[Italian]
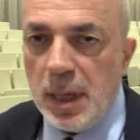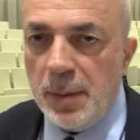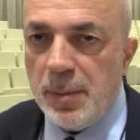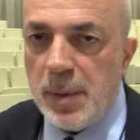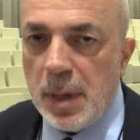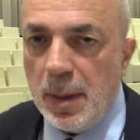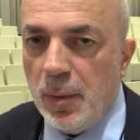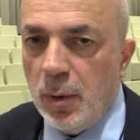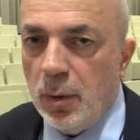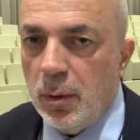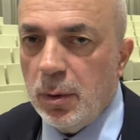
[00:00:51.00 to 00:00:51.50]

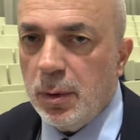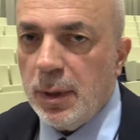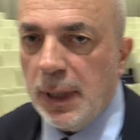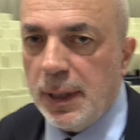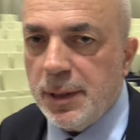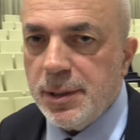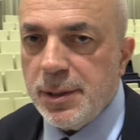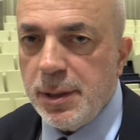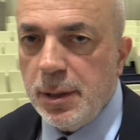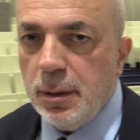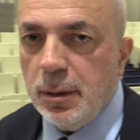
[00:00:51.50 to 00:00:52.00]
abbiamo
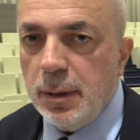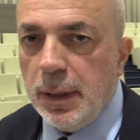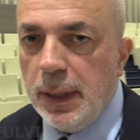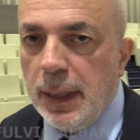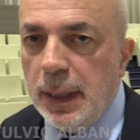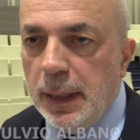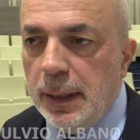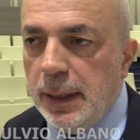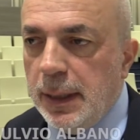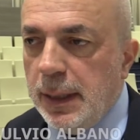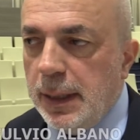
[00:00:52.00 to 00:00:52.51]

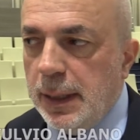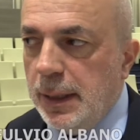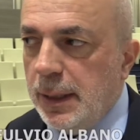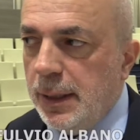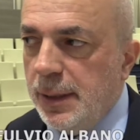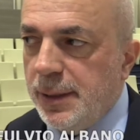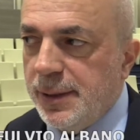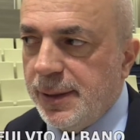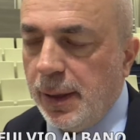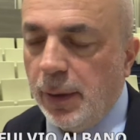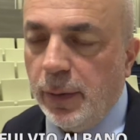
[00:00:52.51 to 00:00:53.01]
l'occasione di
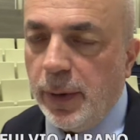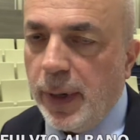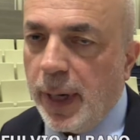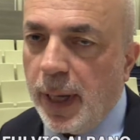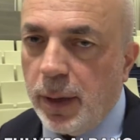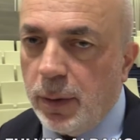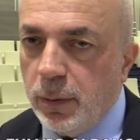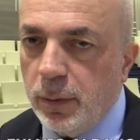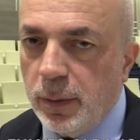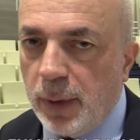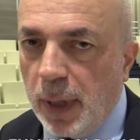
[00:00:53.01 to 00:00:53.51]

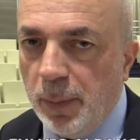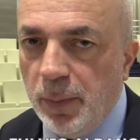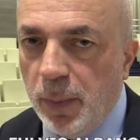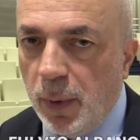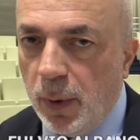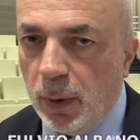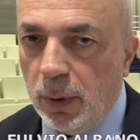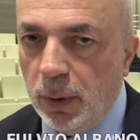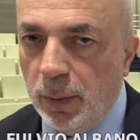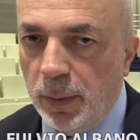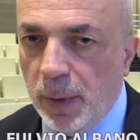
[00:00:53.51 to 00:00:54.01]
instaurare un
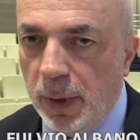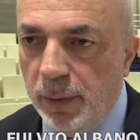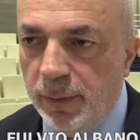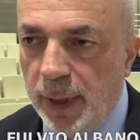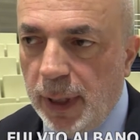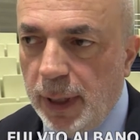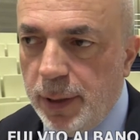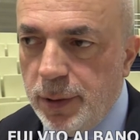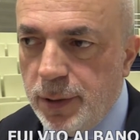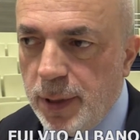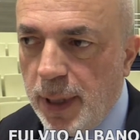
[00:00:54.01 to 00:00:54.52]
rapporto
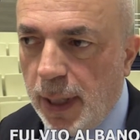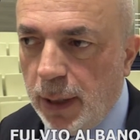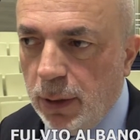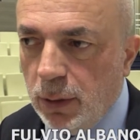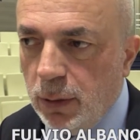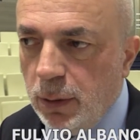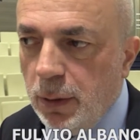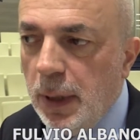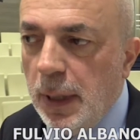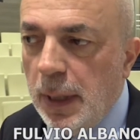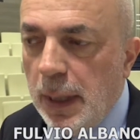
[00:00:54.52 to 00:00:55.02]

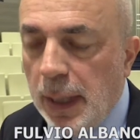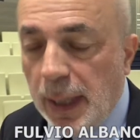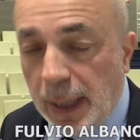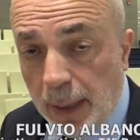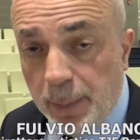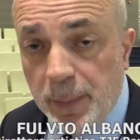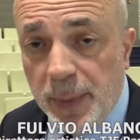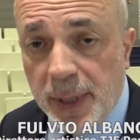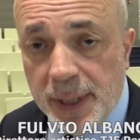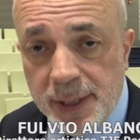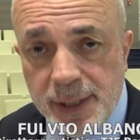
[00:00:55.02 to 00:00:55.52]
privilegiato
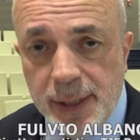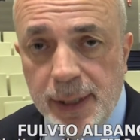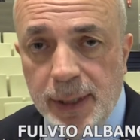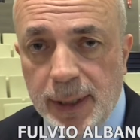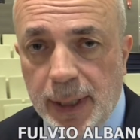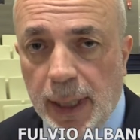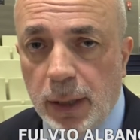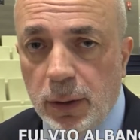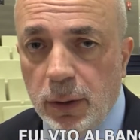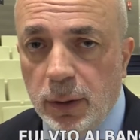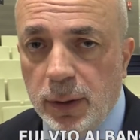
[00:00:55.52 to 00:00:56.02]

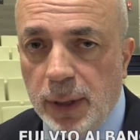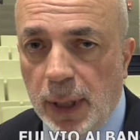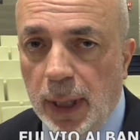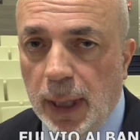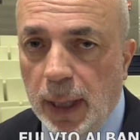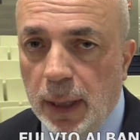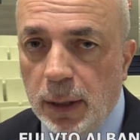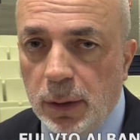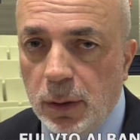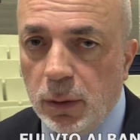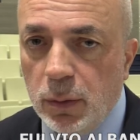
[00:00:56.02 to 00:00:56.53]
rappresentando tra
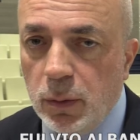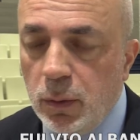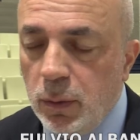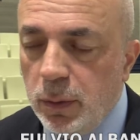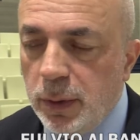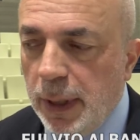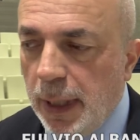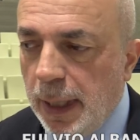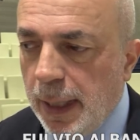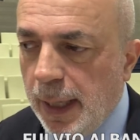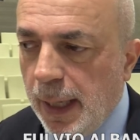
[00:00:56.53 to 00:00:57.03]
l'altro
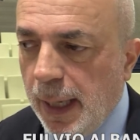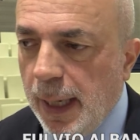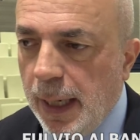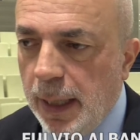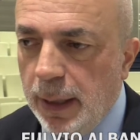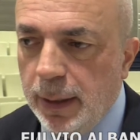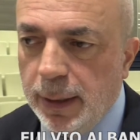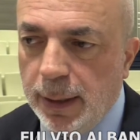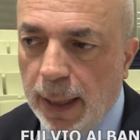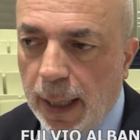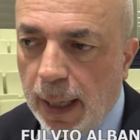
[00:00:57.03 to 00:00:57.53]
tutte le
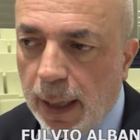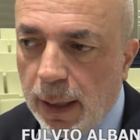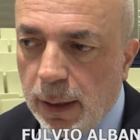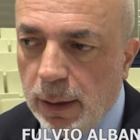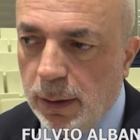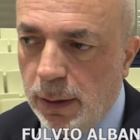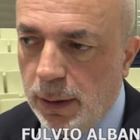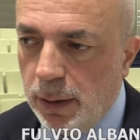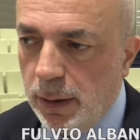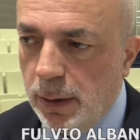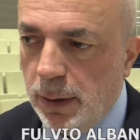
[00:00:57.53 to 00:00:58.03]
realtà,
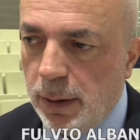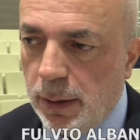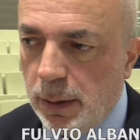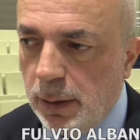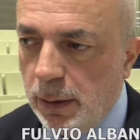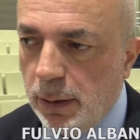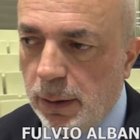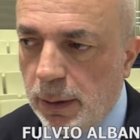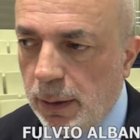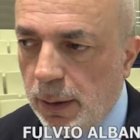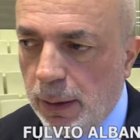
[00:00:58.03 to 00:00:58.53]

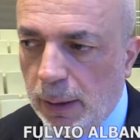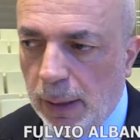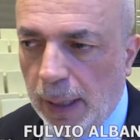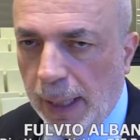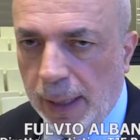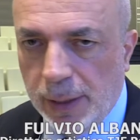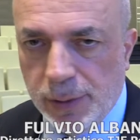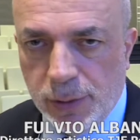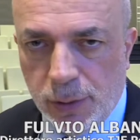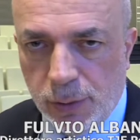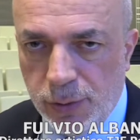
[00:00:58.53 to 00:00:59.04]
eh,
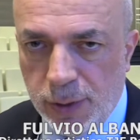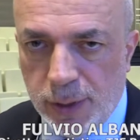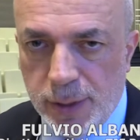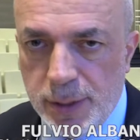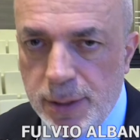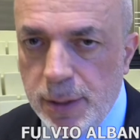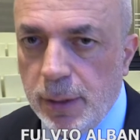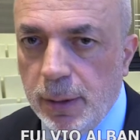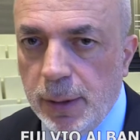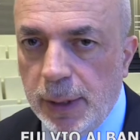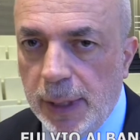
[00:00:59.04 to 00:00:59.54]

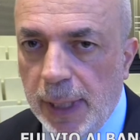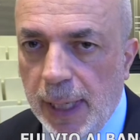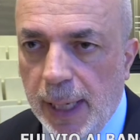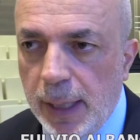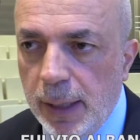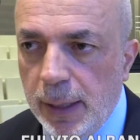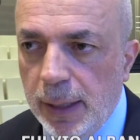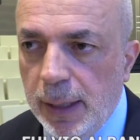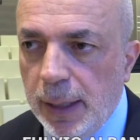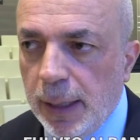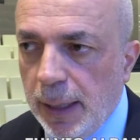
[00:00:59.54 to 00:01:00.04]
associazioni,
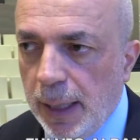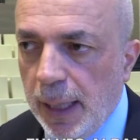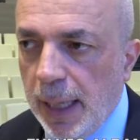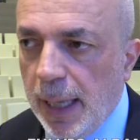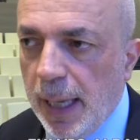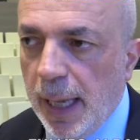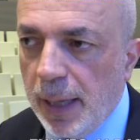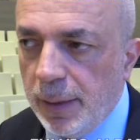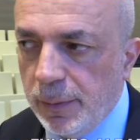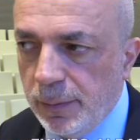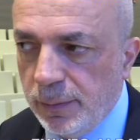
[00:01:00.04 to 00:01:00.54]
enti che
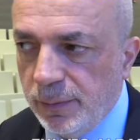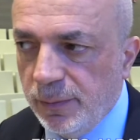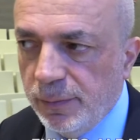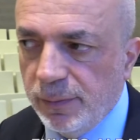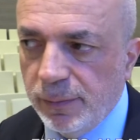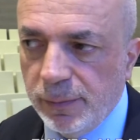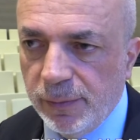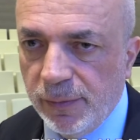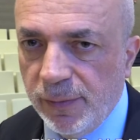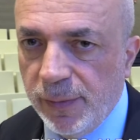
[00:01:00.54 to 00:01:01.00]
mh, mm,